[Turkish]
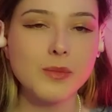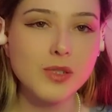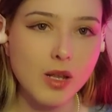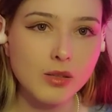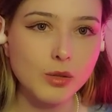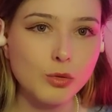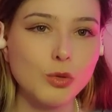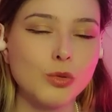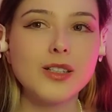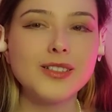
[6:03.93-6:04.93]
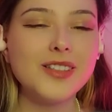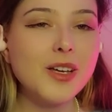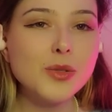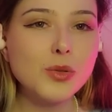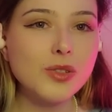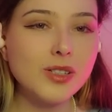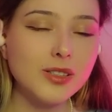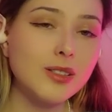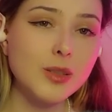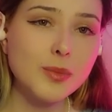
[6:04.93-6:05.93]
anlatıyorduk. Daha sonra
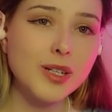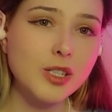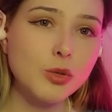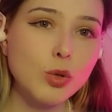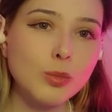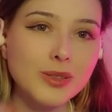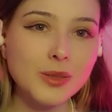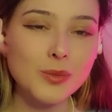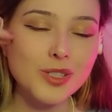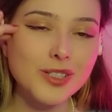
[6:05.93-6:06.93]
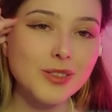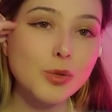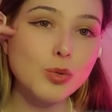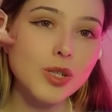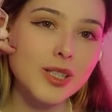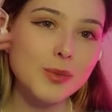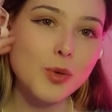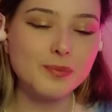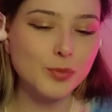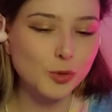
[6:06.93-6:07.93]
işte tabii reşit olmadığımız için de sürekli
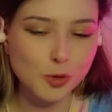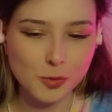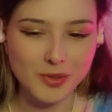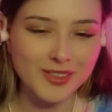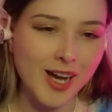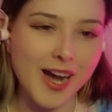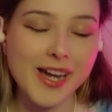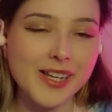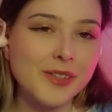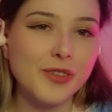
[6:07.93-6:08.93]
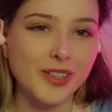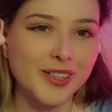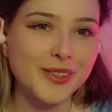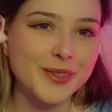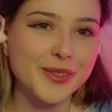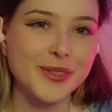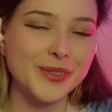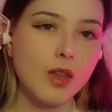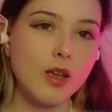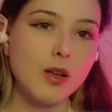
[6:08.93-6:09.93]
böyle buluşmanın hayalini falan
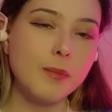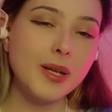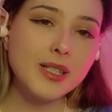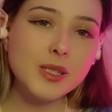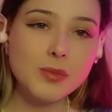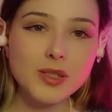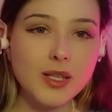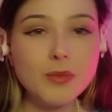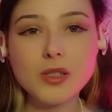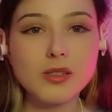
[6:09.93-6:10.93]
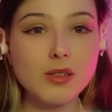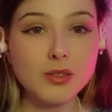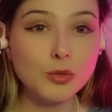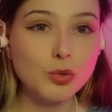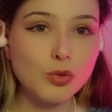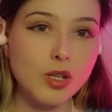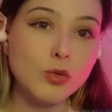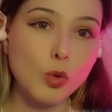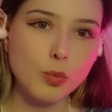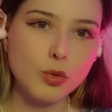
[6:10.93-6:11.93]
kuruyorduk. Ben İzmir'deyim kızlar da Türkiye'nin
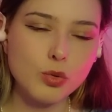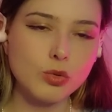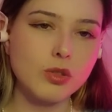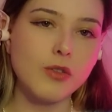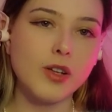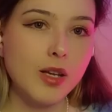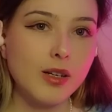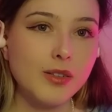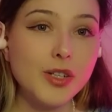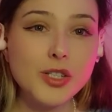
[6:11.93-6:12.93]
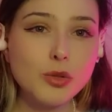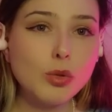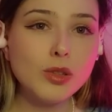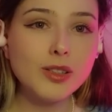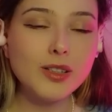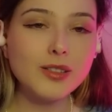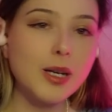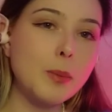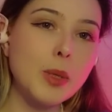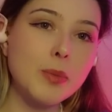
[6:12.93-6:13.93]
öbür ucunda falan. Reşit olana
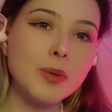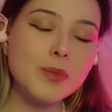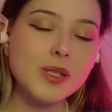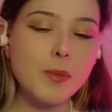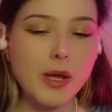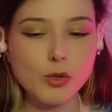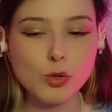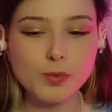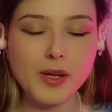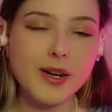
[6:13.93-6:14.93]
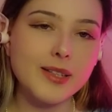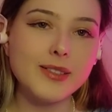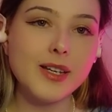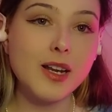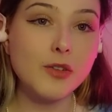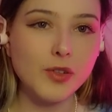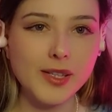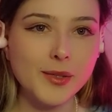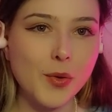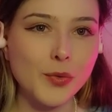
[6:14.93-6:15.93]
kadar birbirimize mektuplar, hediyeler
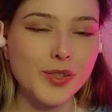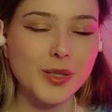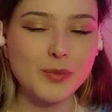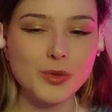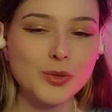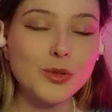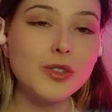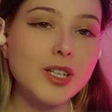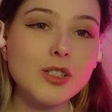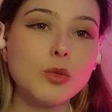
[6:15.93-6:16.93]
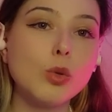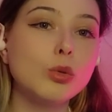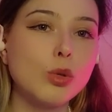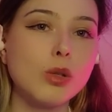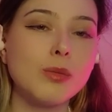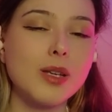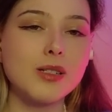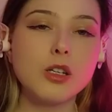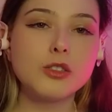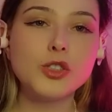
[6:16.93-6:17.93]
falan gönderip durduk. Reşit olur olmaz
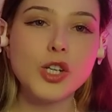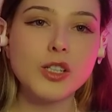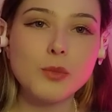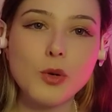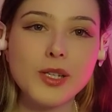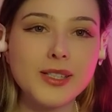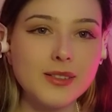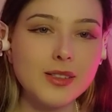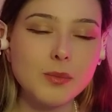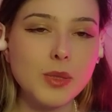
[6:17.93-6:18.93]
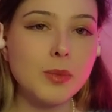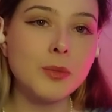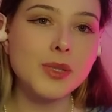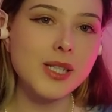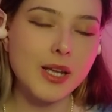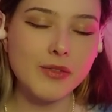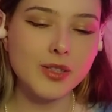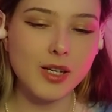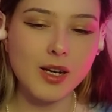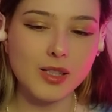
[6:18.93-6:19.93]
da direkt böyle gittik birbirimizin evinde
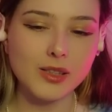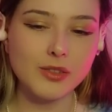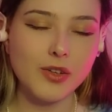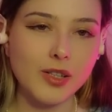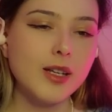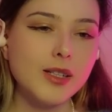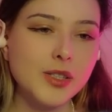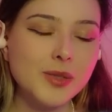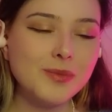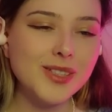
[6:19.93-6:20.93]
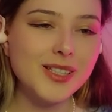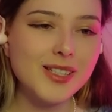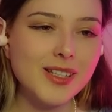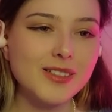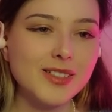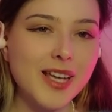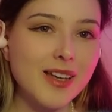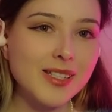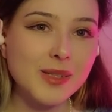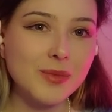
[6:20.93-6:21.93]
kaldık falan. Şimdi ise
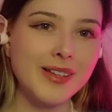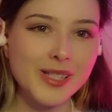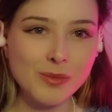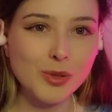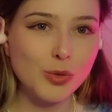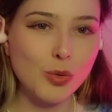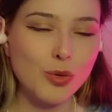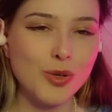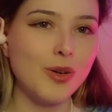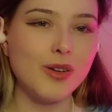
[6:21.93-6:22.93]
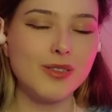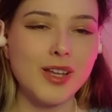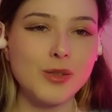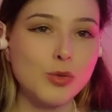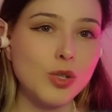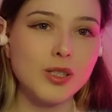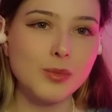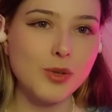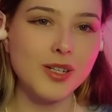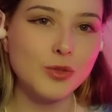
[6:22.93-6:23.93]
Yasemin İzmir'de okuyor. Yani sürekli
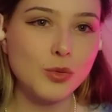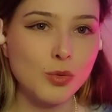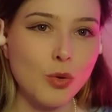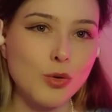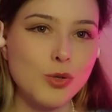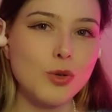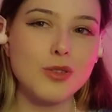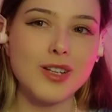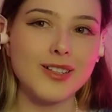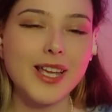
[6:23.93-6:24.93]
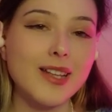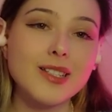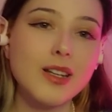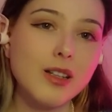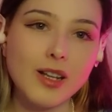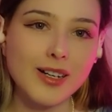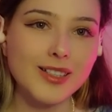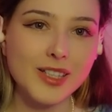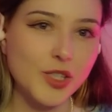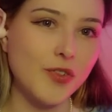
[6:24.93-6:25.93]
böyle görüşüyoruz artık. Sanal
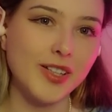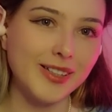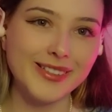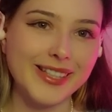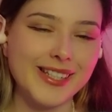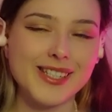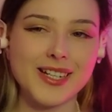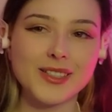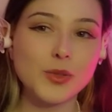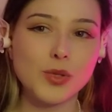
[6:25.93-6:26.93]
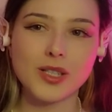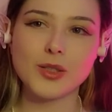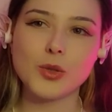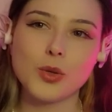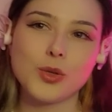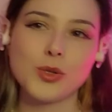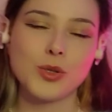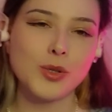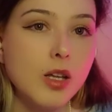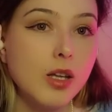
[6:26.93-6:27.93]
arkadaş falan değiliz artık. Sürekli
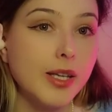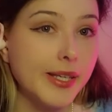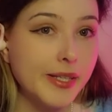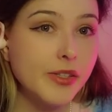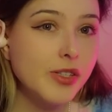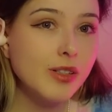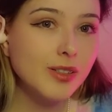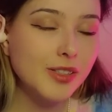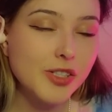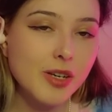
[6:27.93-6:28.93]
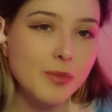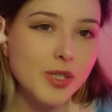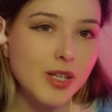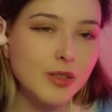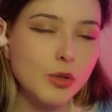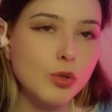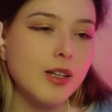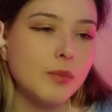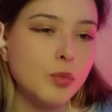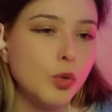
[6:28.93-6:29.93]
görüşüyoruz. İkinci anlatacağım şey de
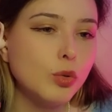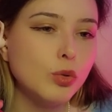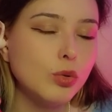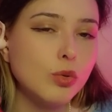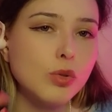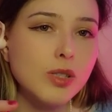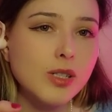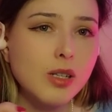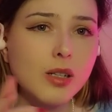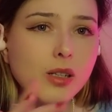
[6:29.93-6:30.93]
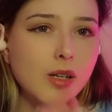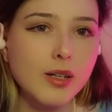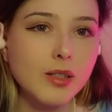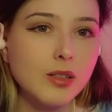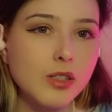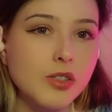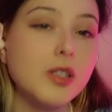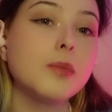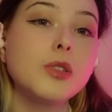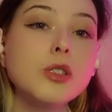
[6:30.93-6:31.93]
şu. Büyüdüğünüzde sanal arkadaş diye
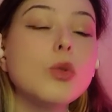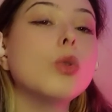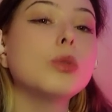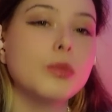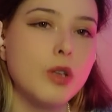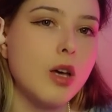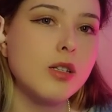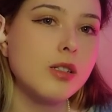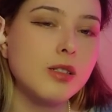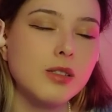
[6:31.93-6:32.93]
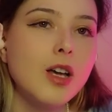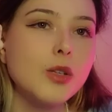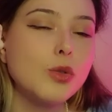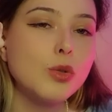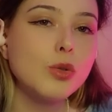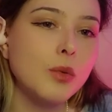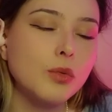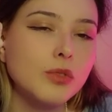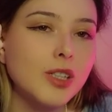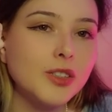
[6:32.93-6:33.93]
bir şey olmuyor aslında. Çünkü
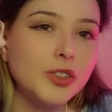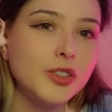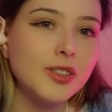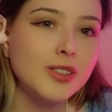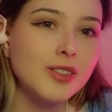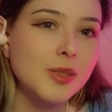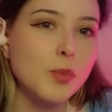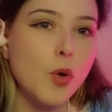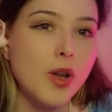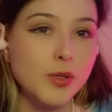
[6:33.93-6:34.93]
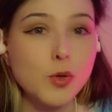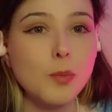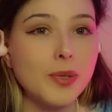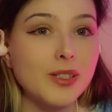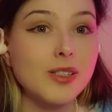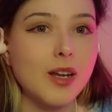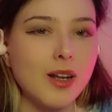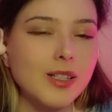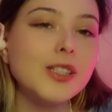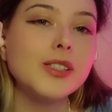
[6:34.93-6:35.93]
tanıştığınız böyle sohbeti saran
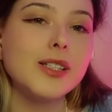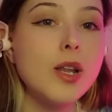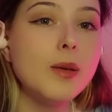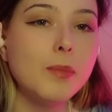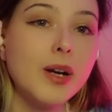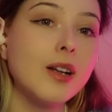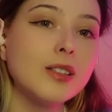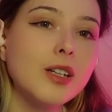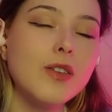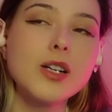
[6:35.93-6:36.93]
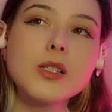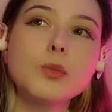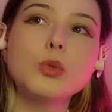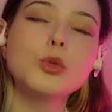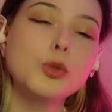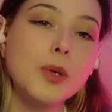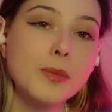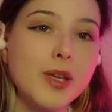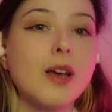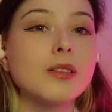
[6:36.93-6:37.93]
kişiyle paranda varsa buluşma
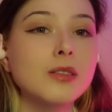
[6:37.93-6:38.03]
imkanın